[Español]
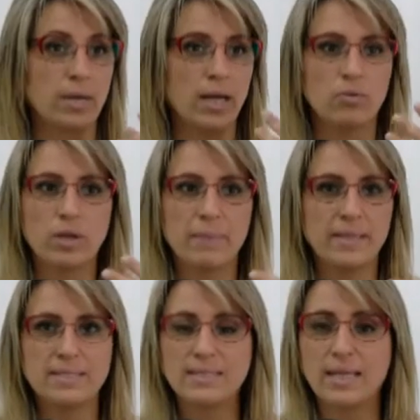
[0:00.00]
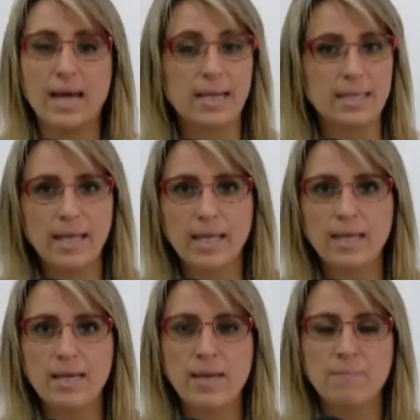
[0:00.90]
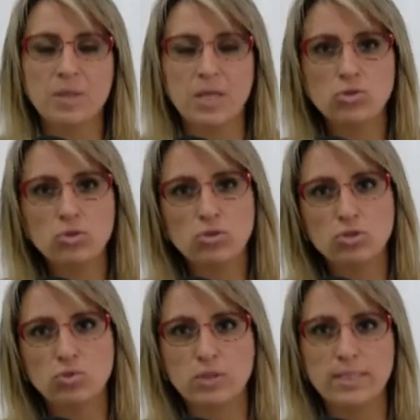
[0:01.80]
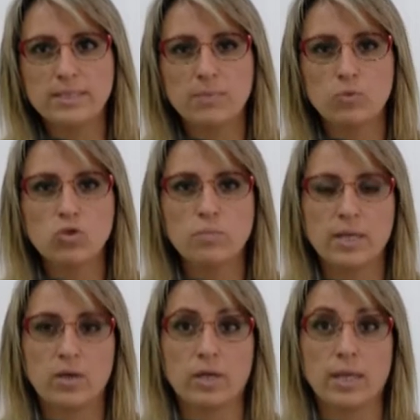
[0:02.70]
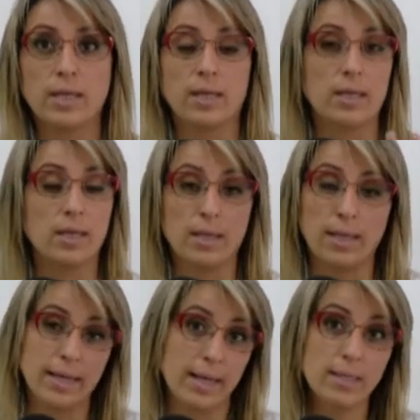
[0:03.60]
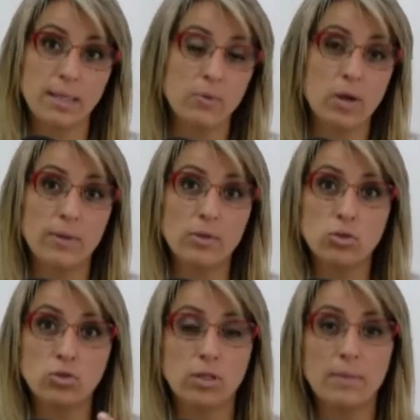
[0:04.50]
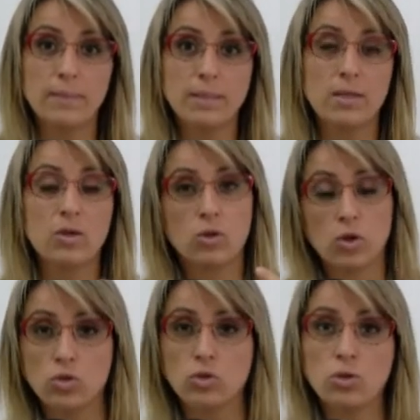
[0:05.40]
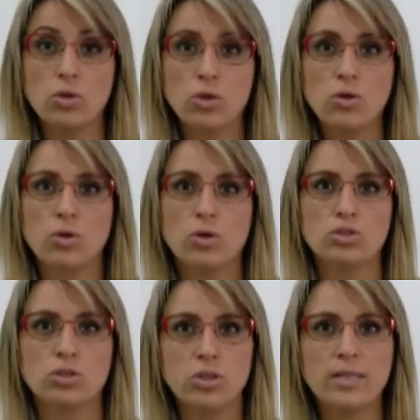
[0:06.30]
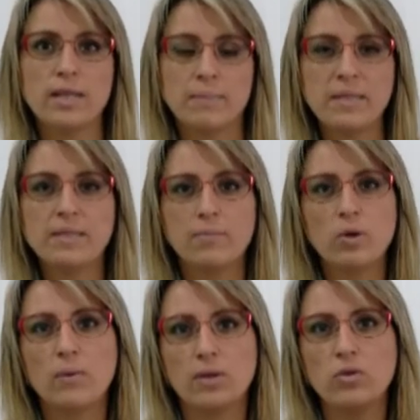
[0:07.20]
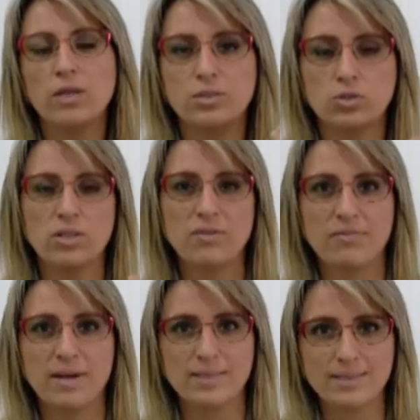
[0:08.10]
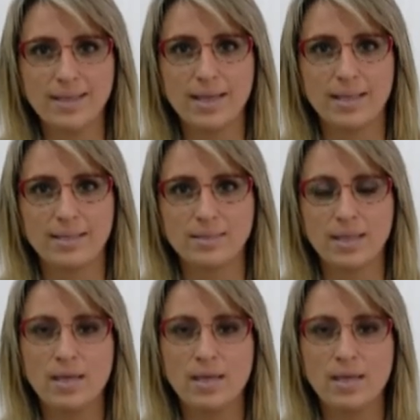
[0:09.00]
alguna apariencia de acné, eso se utiliza mucho para corregir. Y, y, acá estamos hablando no solamente del contorno de ojos, sino que también estamos hablando de las zonas faciales